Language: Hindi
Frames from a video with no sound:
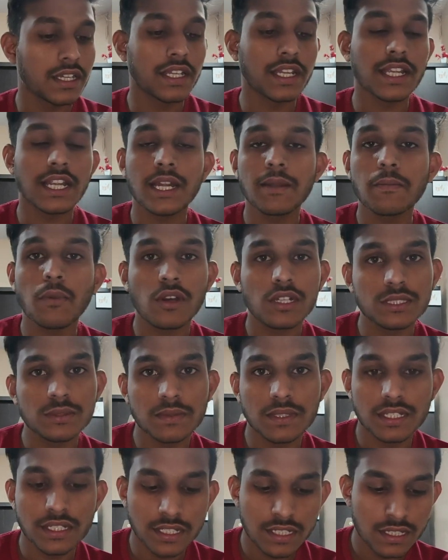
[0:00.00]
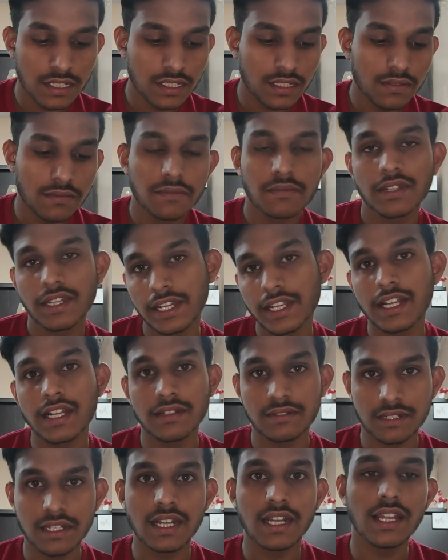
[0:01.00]
क्रिकेट बॉक्स में
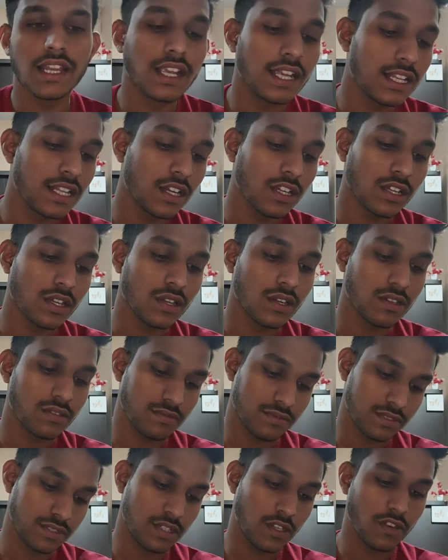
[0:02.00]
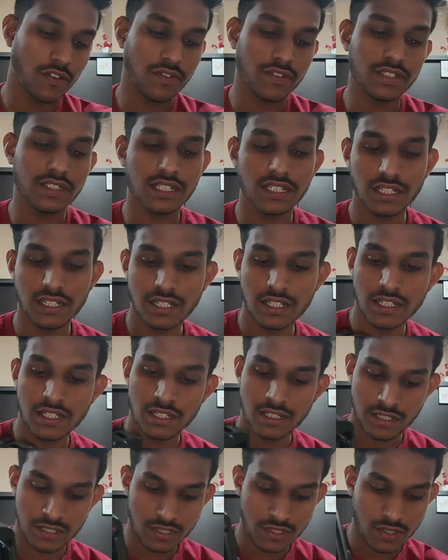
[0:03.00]
क्रिकेट खेलने के लिए ऑब्वियसली
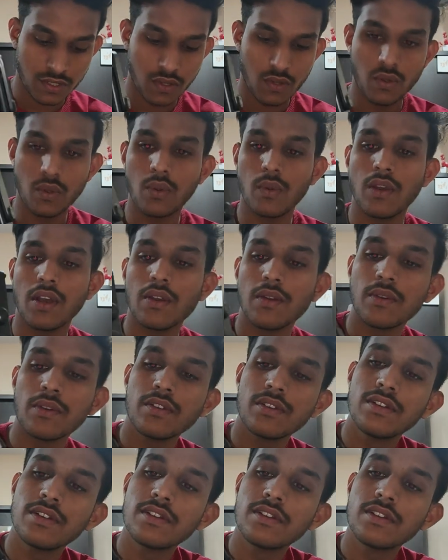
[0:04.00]
ओ वाह